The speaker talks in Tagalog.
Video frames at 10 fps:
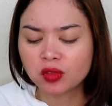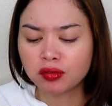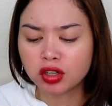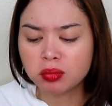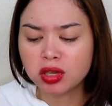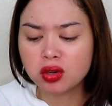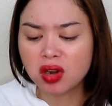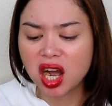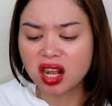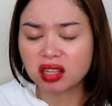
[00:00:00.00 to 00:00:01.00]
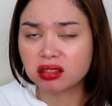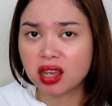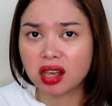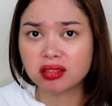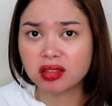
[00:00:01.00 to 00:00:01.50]
For me, yung alat
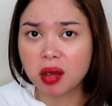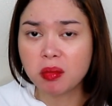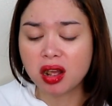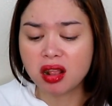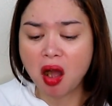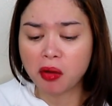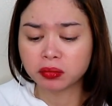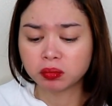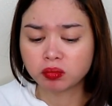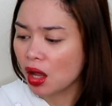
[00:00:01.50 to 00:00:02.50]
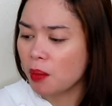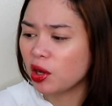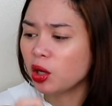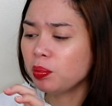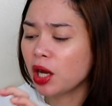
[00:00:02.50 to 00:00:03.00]
niya, tama lang.
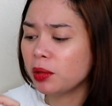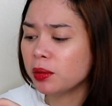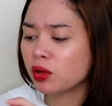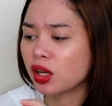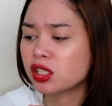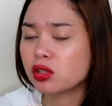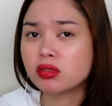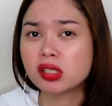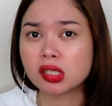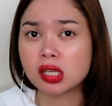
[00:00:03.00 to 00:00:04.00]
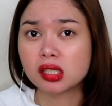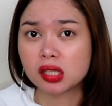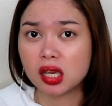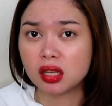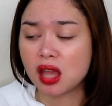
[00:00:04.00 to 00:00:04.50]
Pero ang problem ko is yung sa
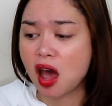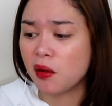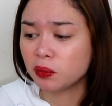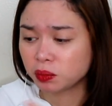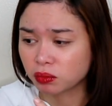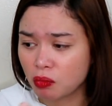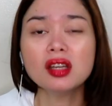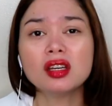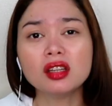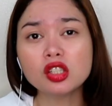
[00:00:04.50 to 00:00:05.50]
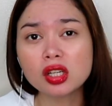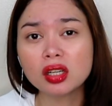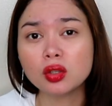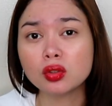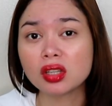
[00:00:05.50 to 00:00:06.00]
skin niya, hindi siya
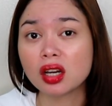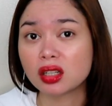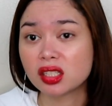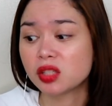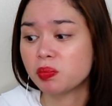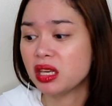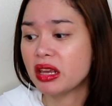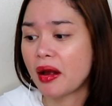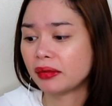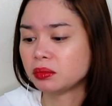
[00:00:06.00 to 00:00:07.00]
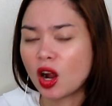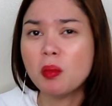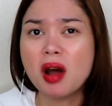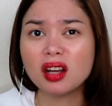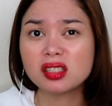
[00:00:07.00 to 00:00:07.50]
ganun ka-crispy. O
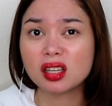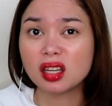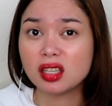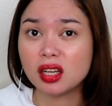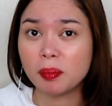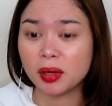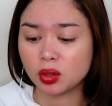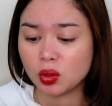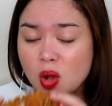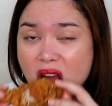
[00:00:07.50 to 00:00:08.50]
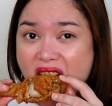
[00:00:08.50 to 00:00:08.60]
baka kasi kanina pa to.